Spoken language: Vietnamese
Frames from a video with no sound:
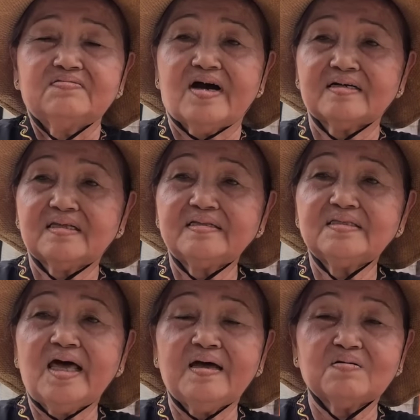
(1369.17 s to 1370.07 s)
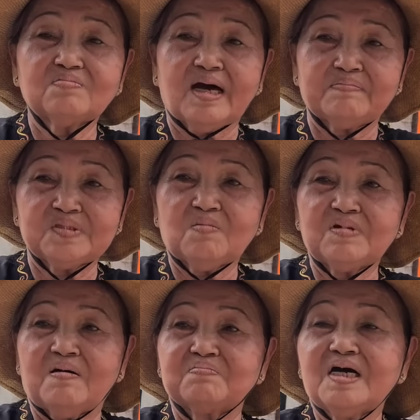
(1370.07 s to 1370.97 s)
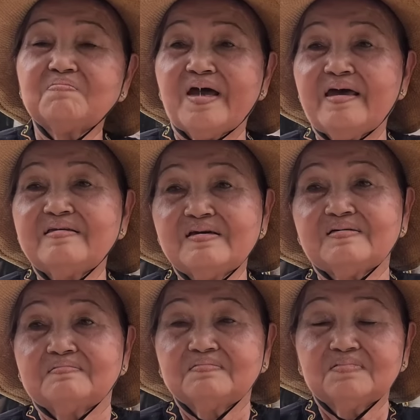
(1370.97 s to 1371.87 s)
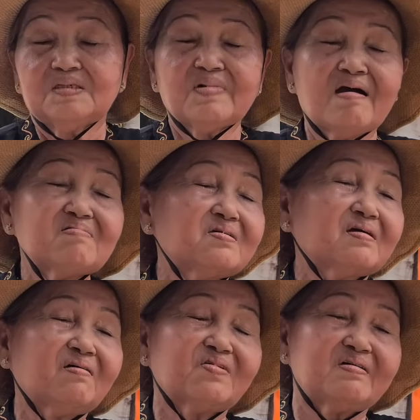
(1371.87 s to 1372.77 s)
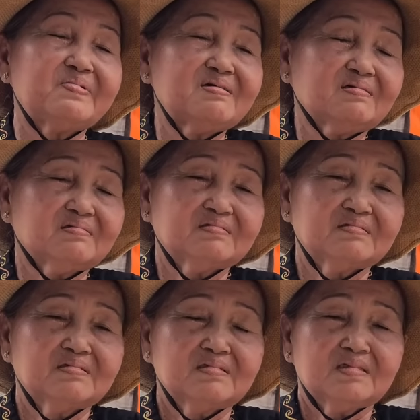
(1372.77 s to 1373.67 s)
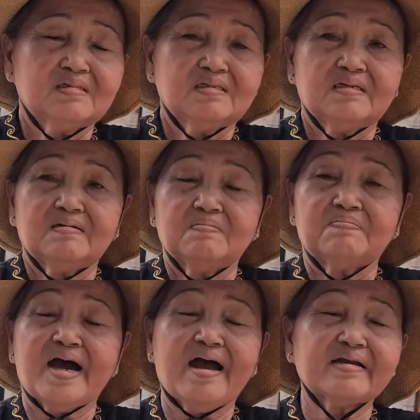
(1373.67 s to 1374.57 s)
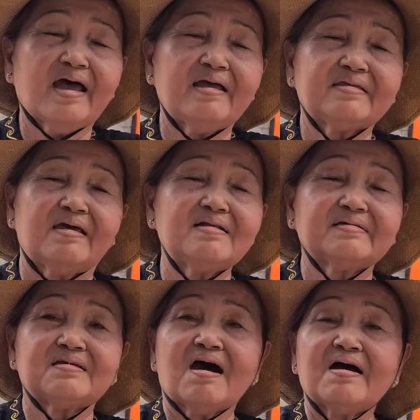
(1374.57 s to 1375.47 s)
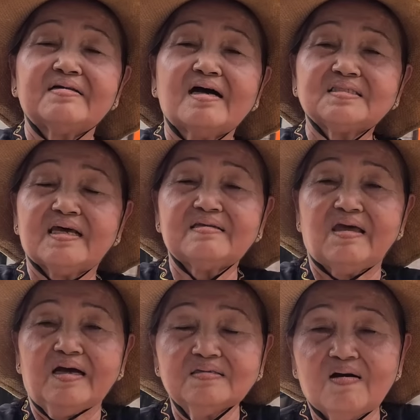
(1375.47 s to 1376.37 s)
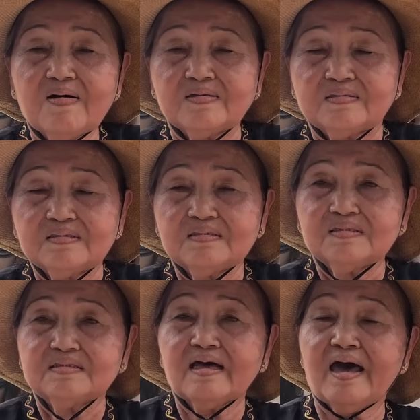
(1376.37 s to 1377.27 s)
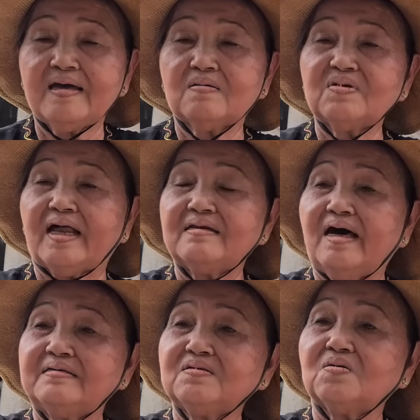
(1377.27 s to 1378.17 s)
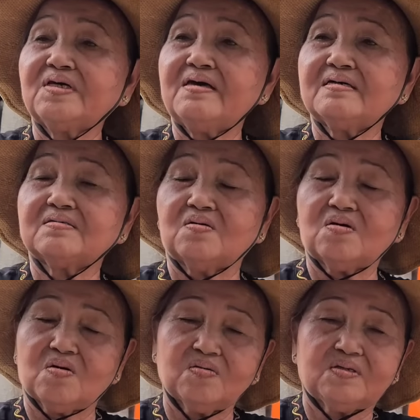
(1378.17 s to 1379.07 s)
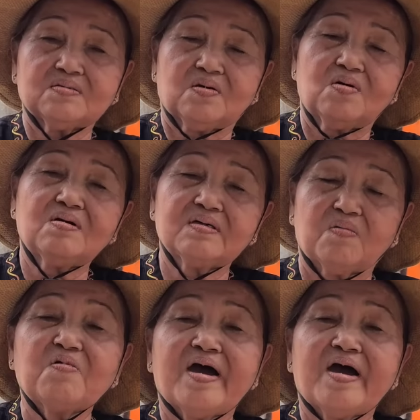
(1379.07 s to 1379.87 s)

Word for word: Phật Thánh Tiên cũng nằm trong lòng đất mẹ nha Tôi báo cho các vị biết màn này chỉ là trời đất xây chuyển thôi thầy cũng lãnh lĩnh của thiên của của của ngọc